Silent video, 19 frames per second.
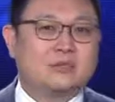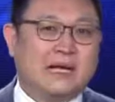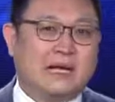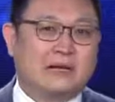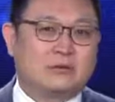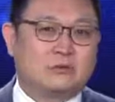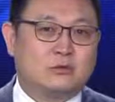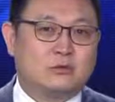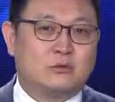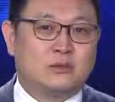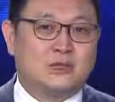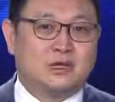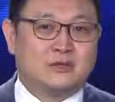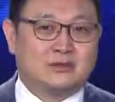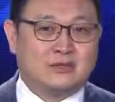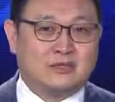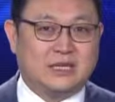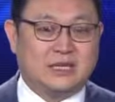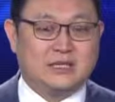大陆的
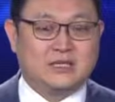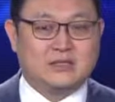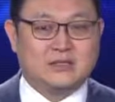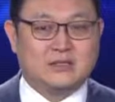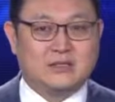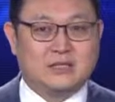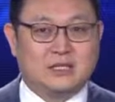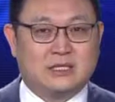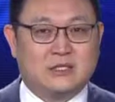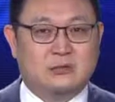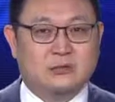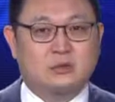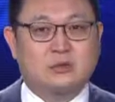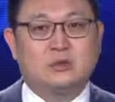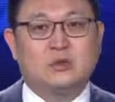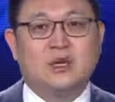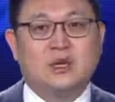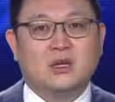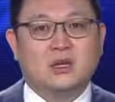电视连续
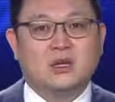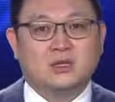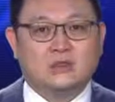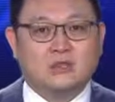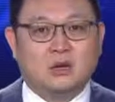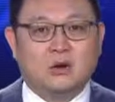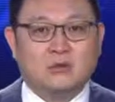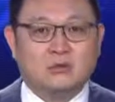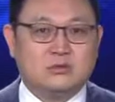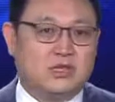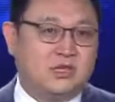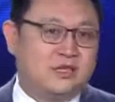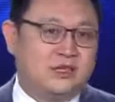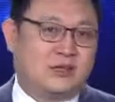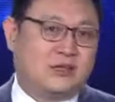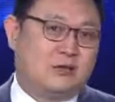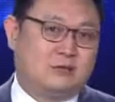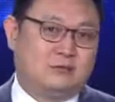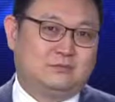剧，都挺
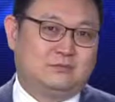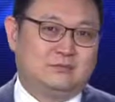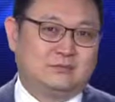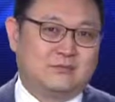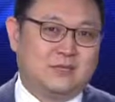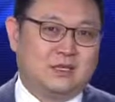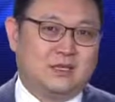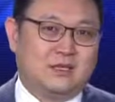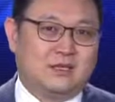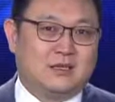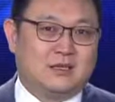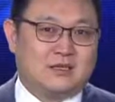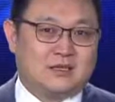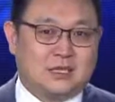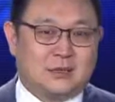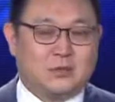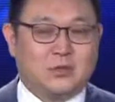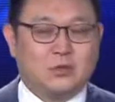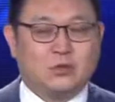好。
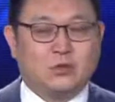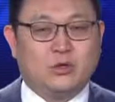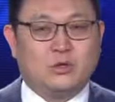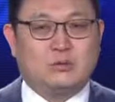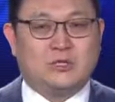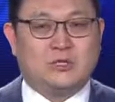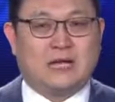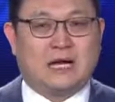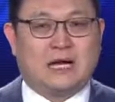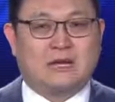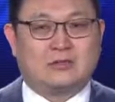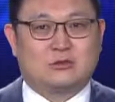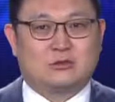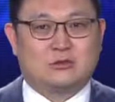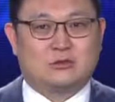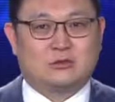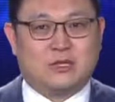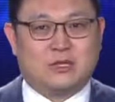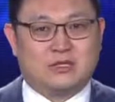咱们对比了
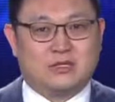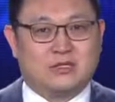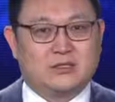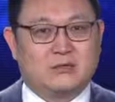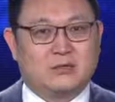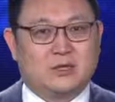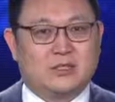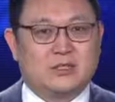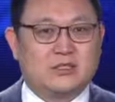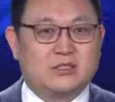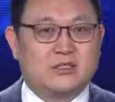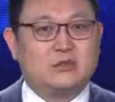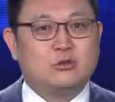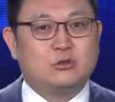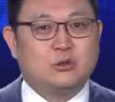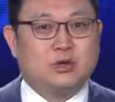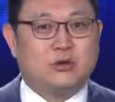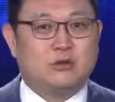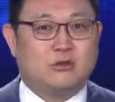中美程序员的生
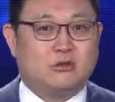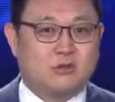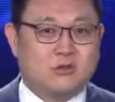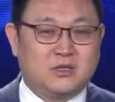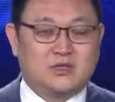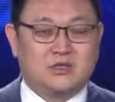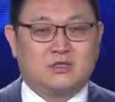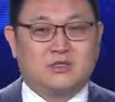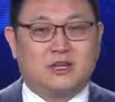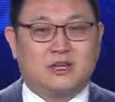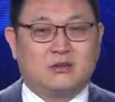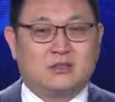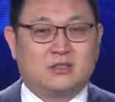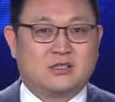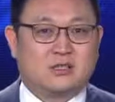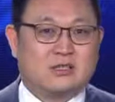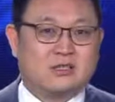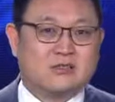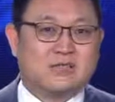活，我们提到了
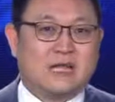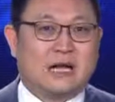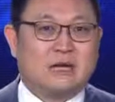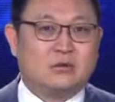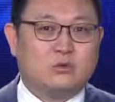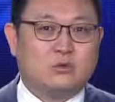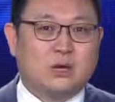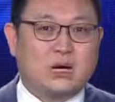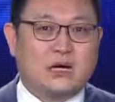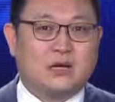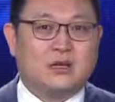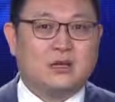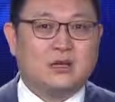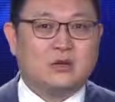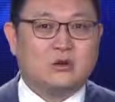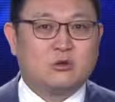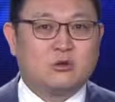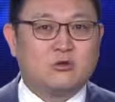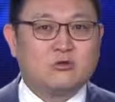这个大陆啊，
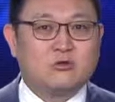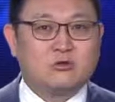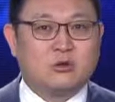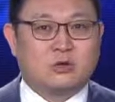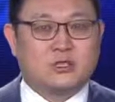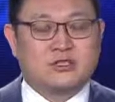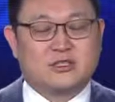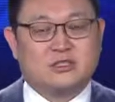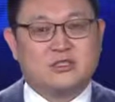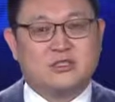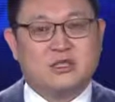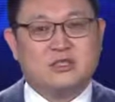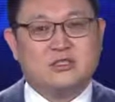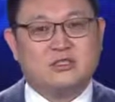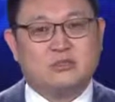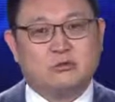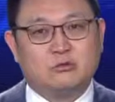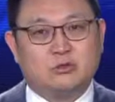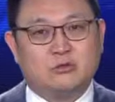工作时间
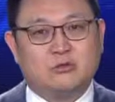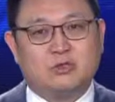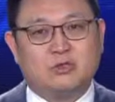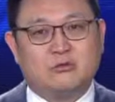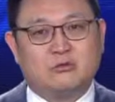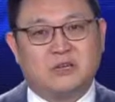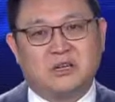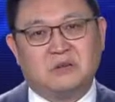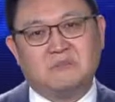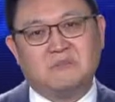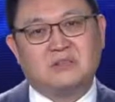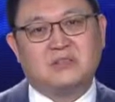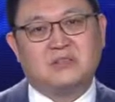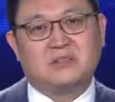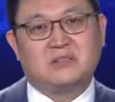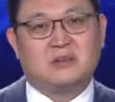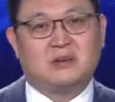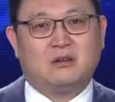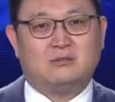996很不
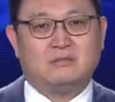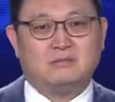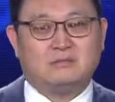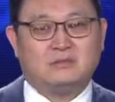人道。